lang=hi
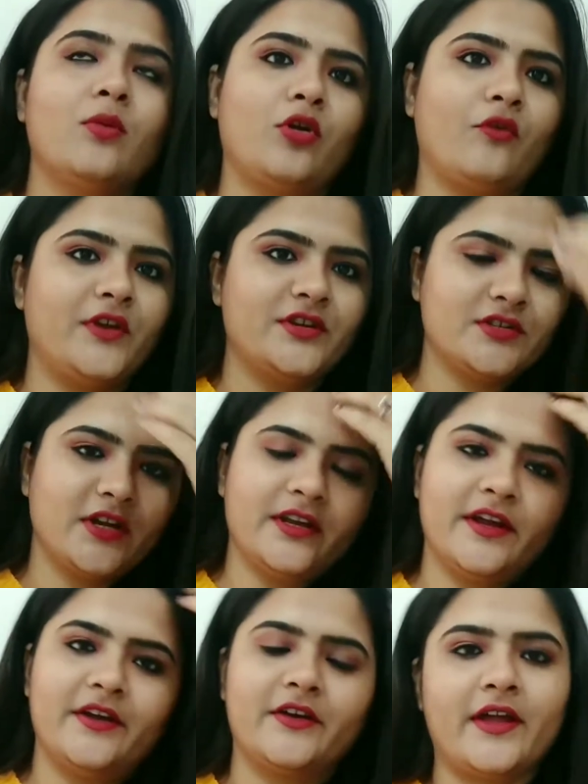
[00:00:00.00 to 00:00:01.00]
प्रोफेशनल
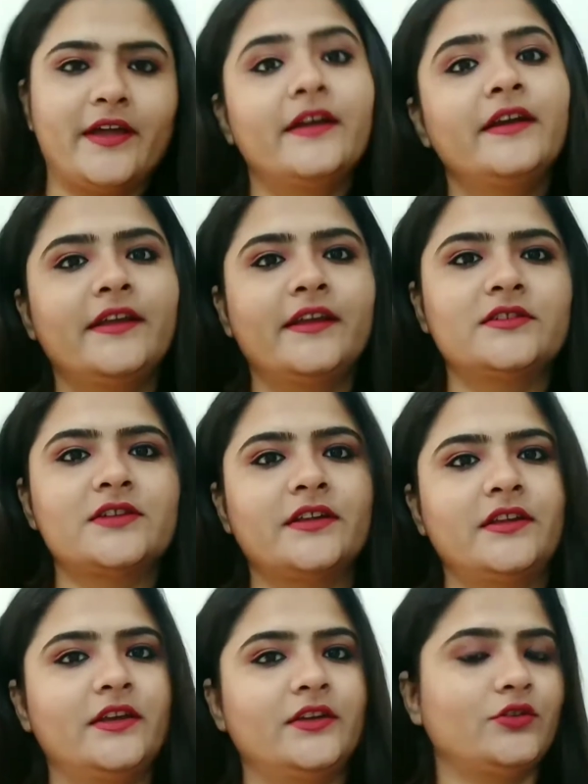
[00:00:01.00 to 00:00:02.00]
हेयर ड्रायर लेना
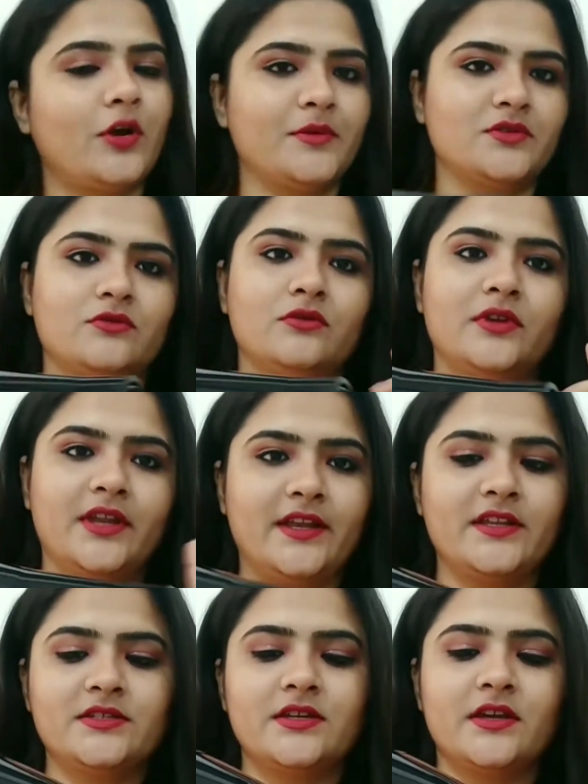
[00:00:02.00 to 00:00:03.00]
चाहते हैं तो आप इसको ले
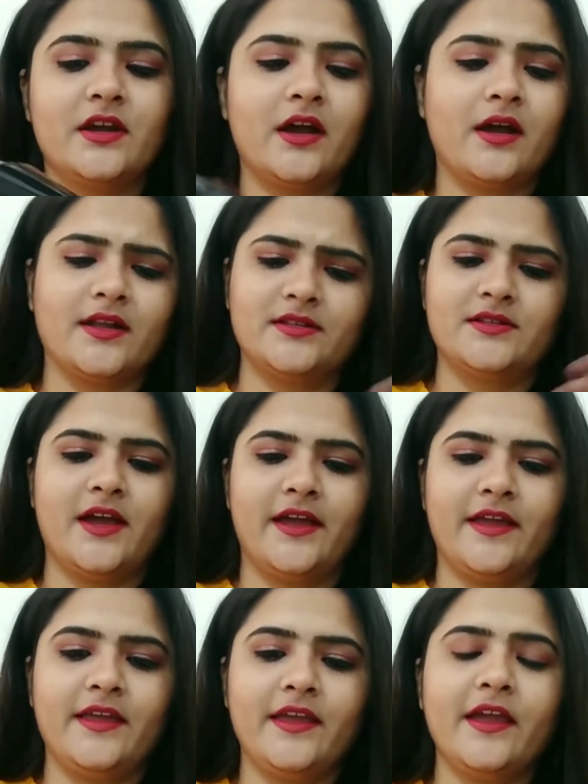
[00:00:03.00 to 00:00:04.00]
लीजिएगा अच्छा
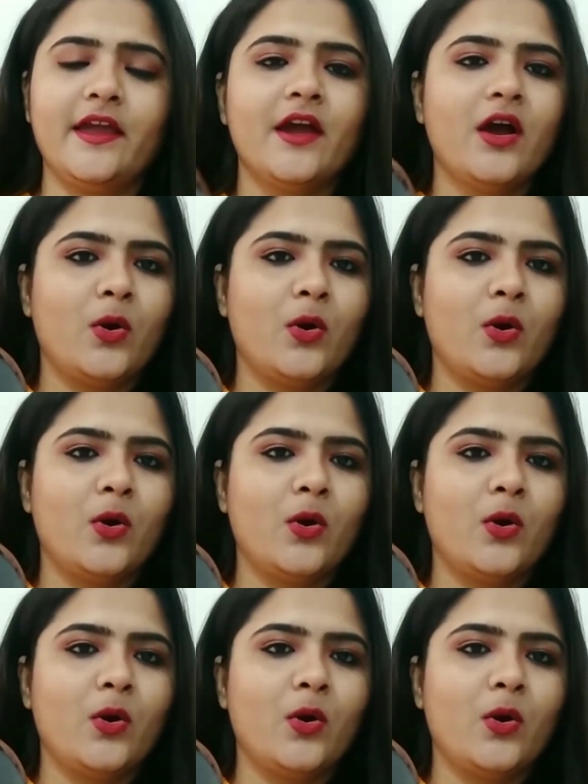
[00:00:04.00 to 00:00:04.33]
है ये